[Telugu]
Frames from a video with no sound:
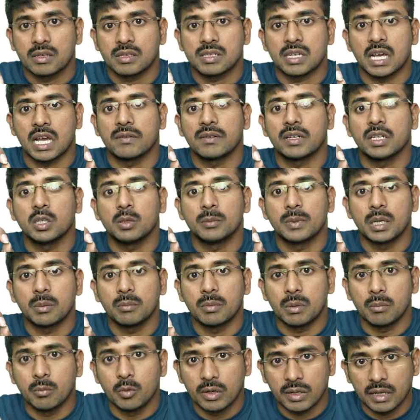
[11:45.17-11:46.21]
జావాలో మనం
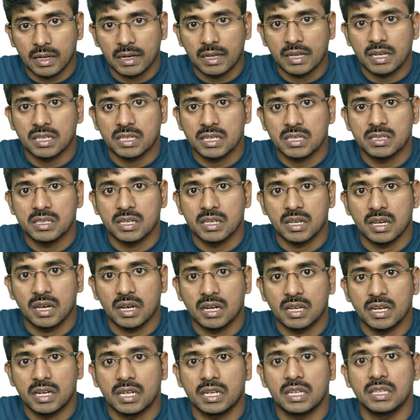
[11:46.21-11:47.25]
మెమొరీ అలొకేషన్
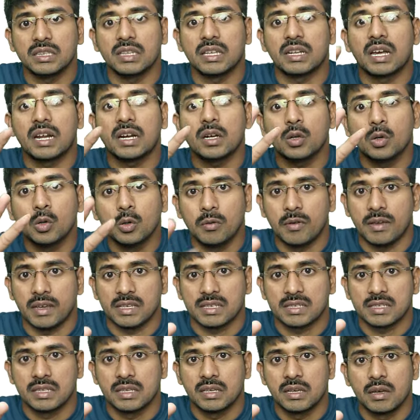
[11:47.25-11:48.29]
చేయాలి అంటే దెర్ ఆర్ టూ
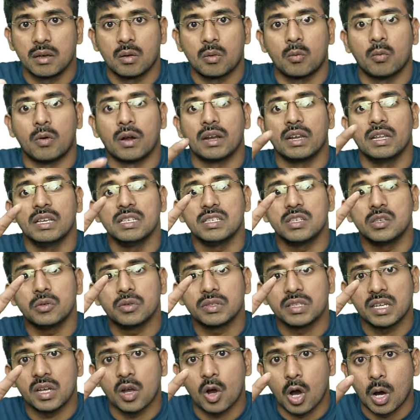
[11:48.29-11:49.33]
వేస్ వన్ ఈజ్
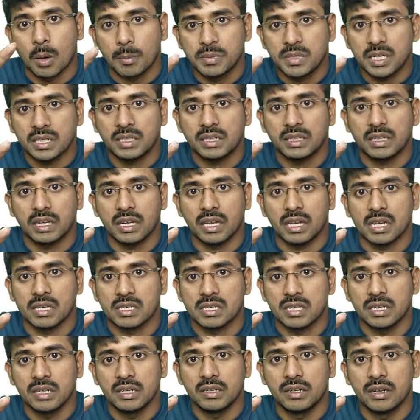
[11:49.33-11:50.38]
యూజింగ్ ఆబ్జెక్ట్
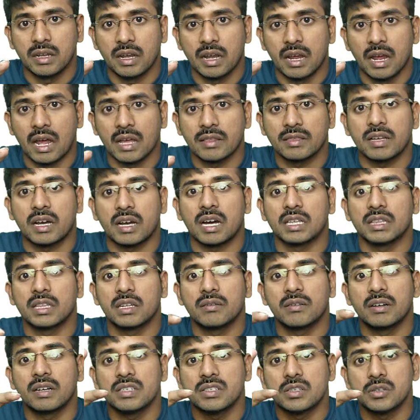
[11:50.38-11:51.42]
క్రియేషన్ అండ్ ద అదర్
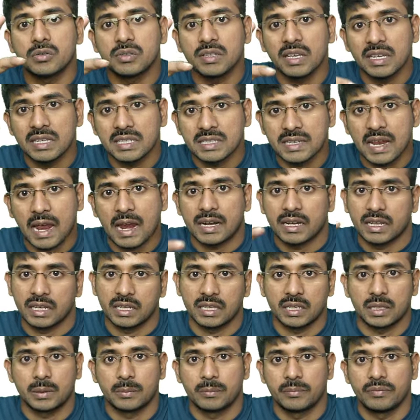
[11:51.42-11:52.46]
వన్ ఈజ్ యూజింగ్ స్టాటిక్
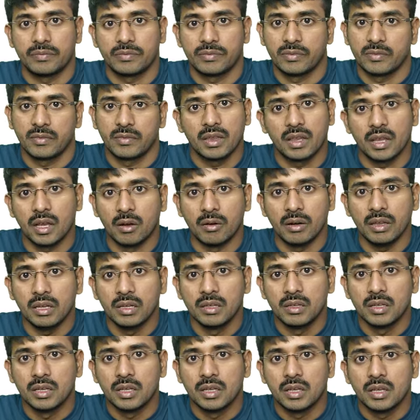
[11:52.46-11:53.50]
అవునా
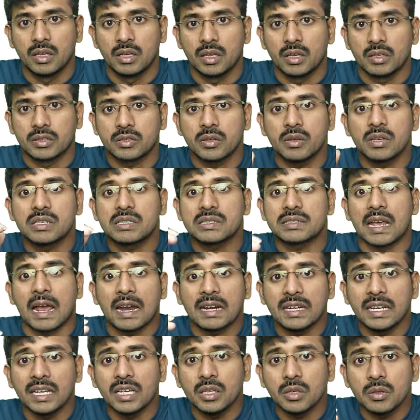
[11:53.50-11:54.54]
సో ఈ
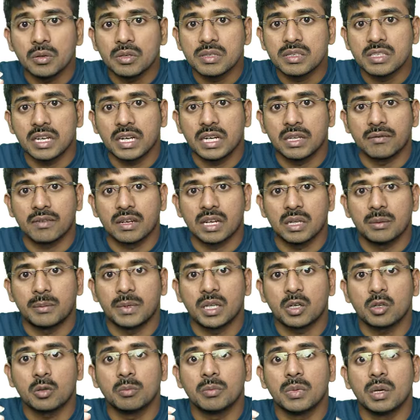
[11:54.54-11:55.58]
స్టాటిక్ యూజ్ చేయడం వల్ల
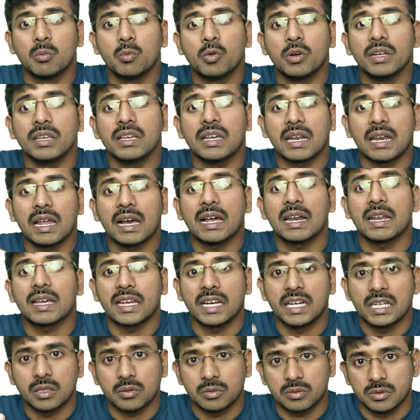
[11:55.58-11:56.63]
మనకు మెమొరీ ఎలా
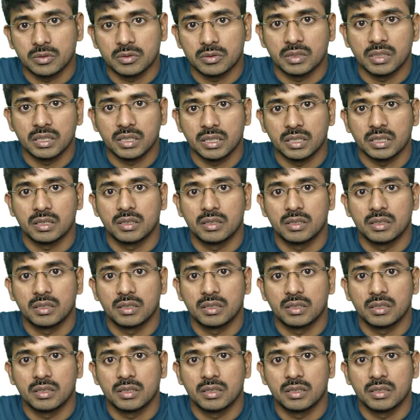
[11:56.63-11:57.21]
అలకేట్ అవుతుంది